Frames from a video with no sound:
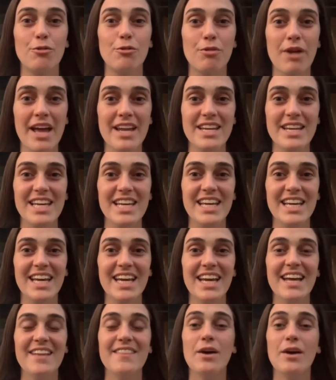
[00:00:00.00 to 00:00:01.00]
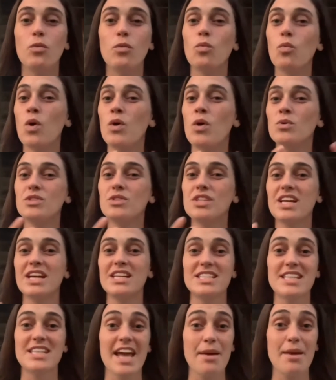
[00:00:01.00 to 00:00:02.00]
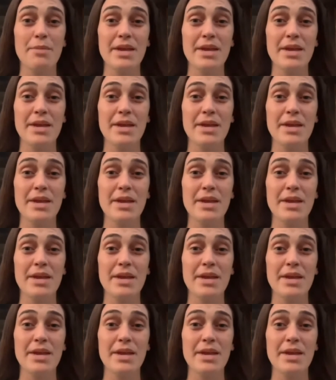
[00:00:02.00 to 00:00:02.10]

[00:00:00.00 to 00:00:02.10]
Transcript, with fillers: murni itu, yang segar itu,